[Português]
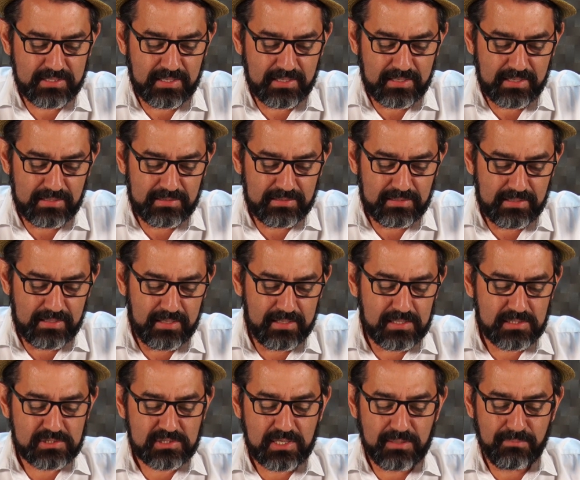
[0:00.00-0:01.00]
da
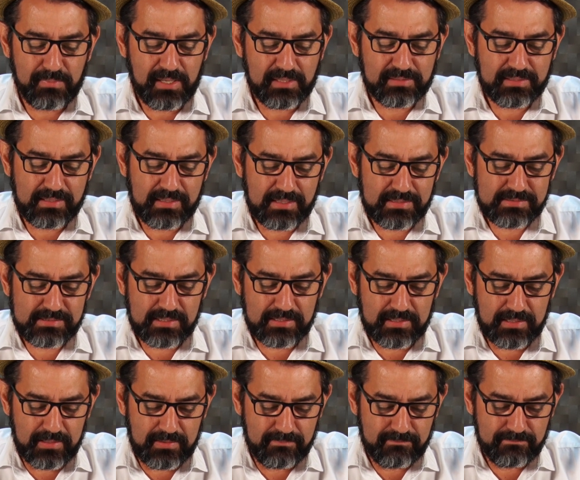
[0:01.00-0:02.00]
Galiléia chamada
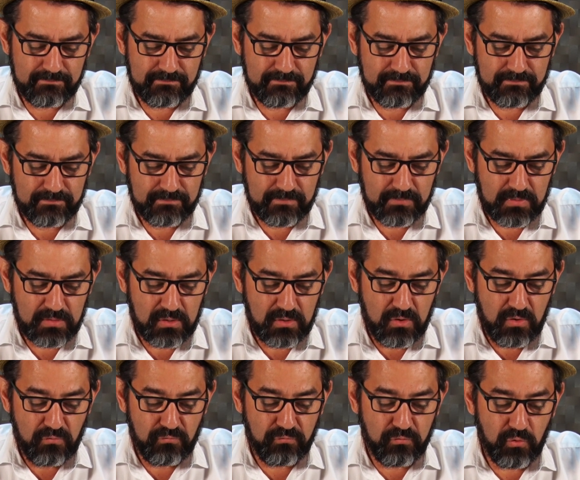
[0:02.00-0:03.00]
Nazaré.
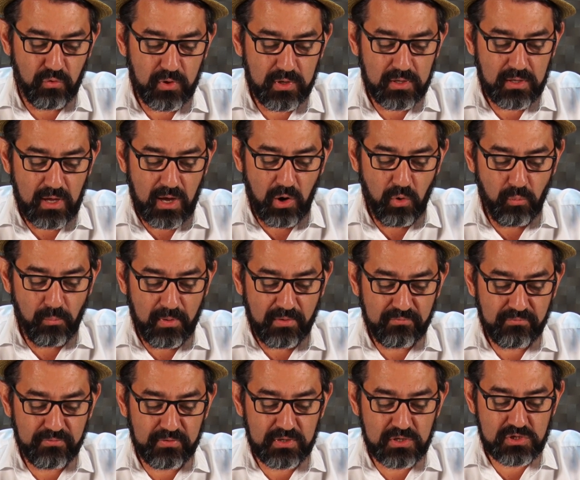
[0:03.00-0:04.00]
Foi a uma
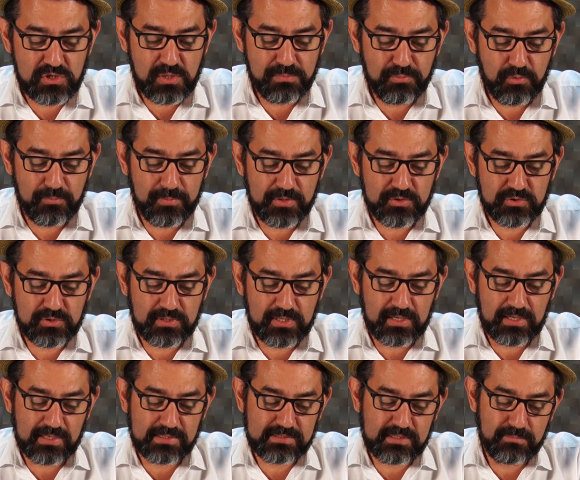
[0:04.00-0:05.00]
virgem prometida em
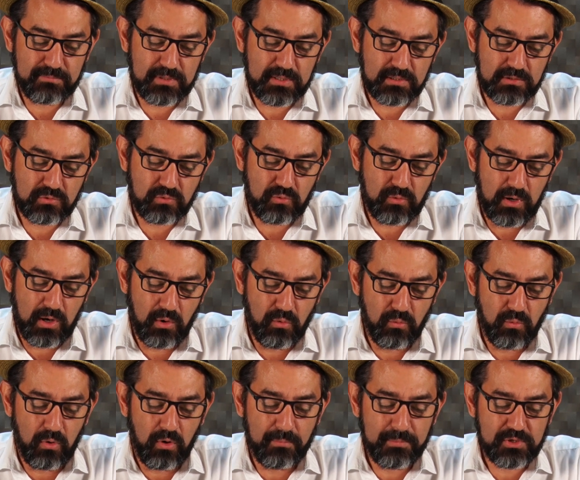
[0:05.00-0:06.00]
casamento a
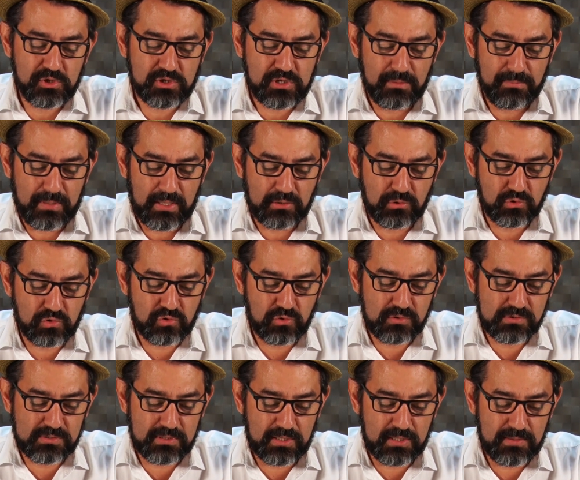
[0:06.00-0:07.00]
um homem chamado
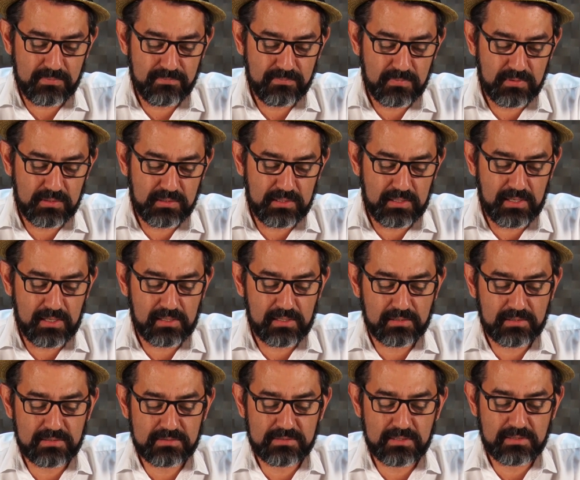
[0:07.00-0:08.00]
José, que era
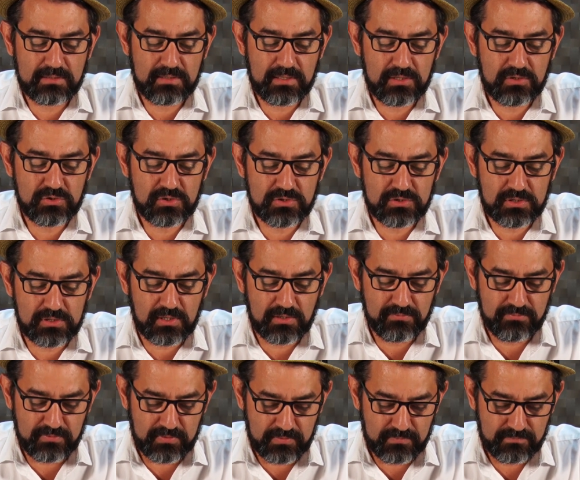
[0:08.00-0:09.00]
descendente de
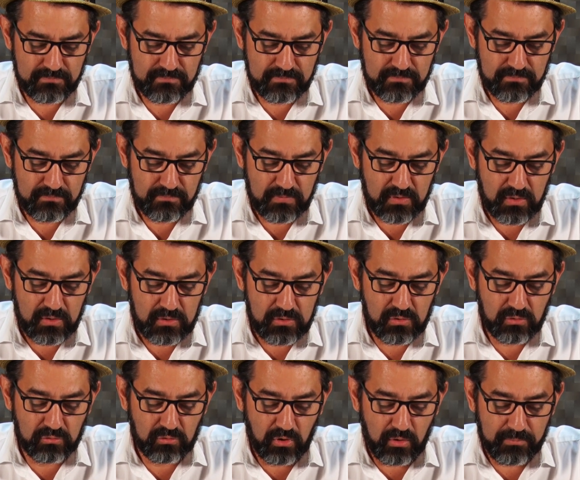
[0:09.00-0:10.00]
Davi.
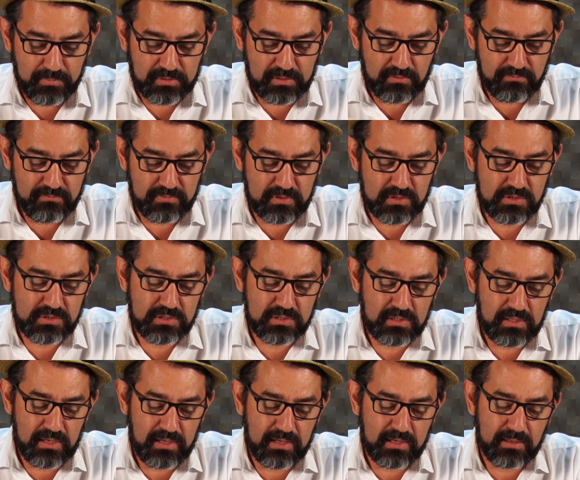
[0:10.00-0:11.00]
E o nome da
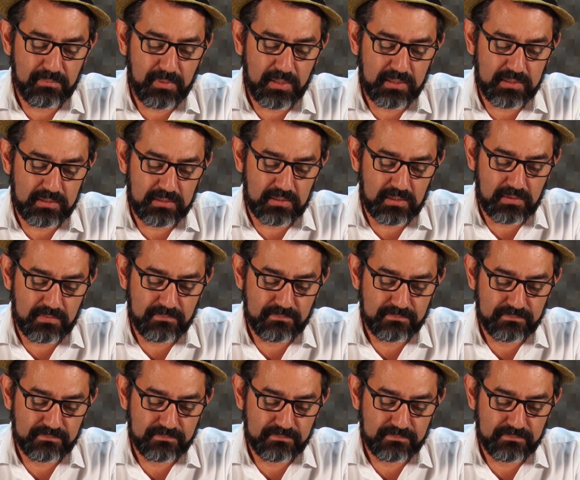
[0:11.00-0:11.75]
virgem era Maria.